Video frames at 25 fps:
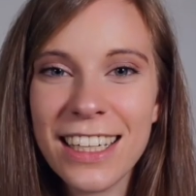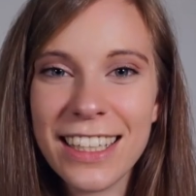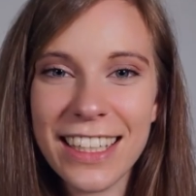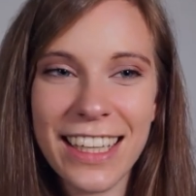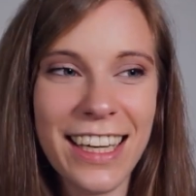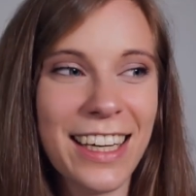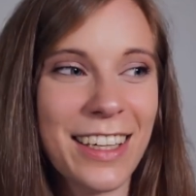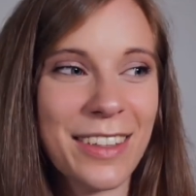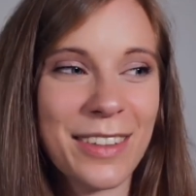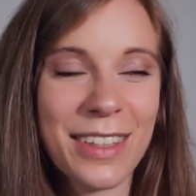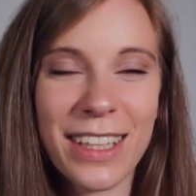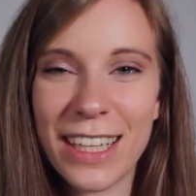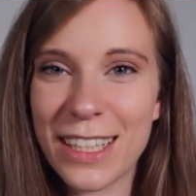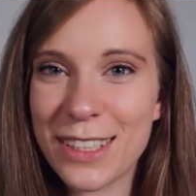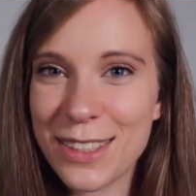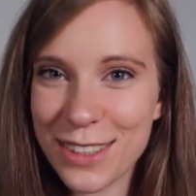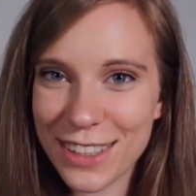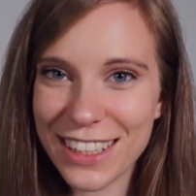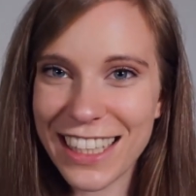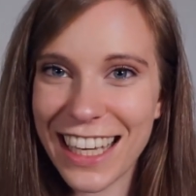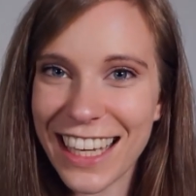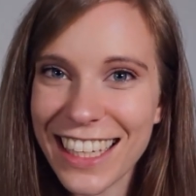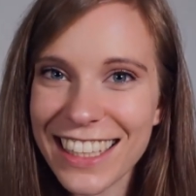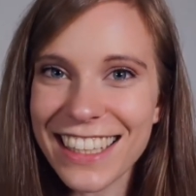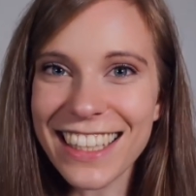Ja,
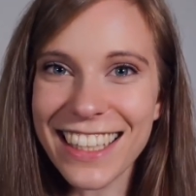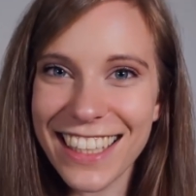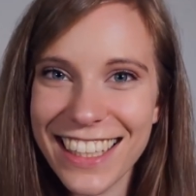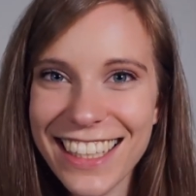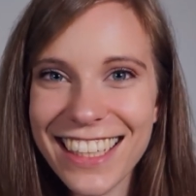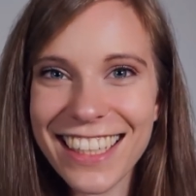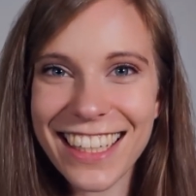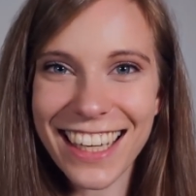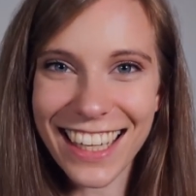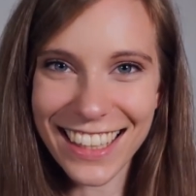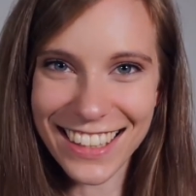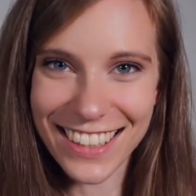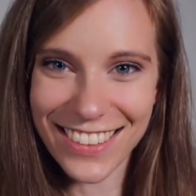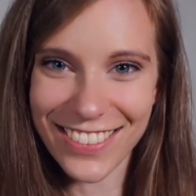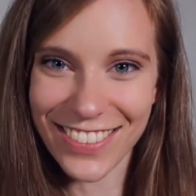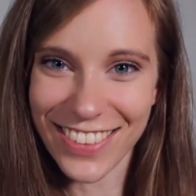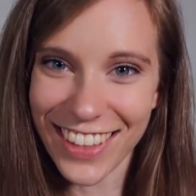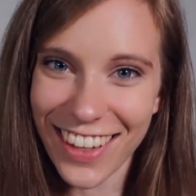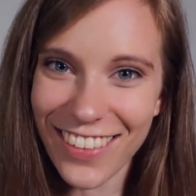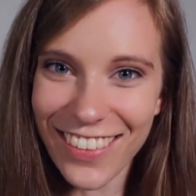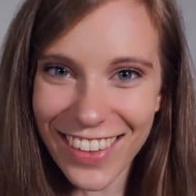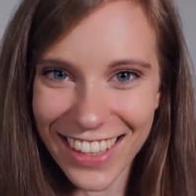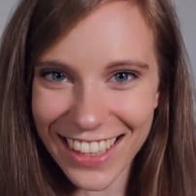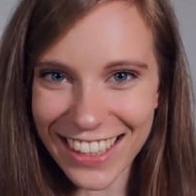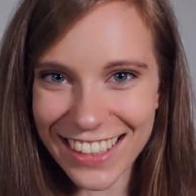es geht hier jetzt
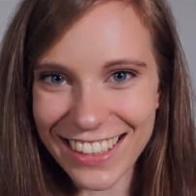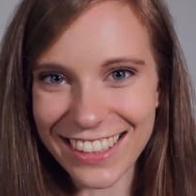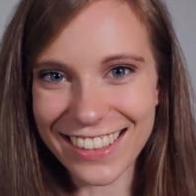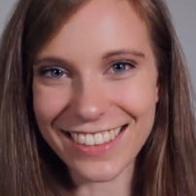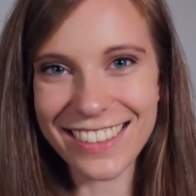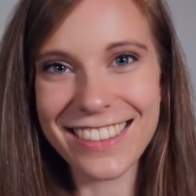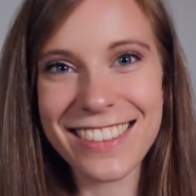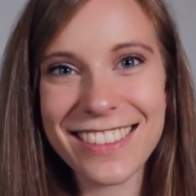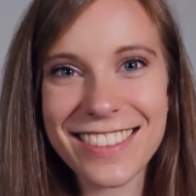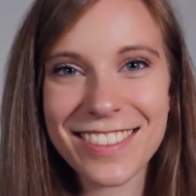wieder weiter.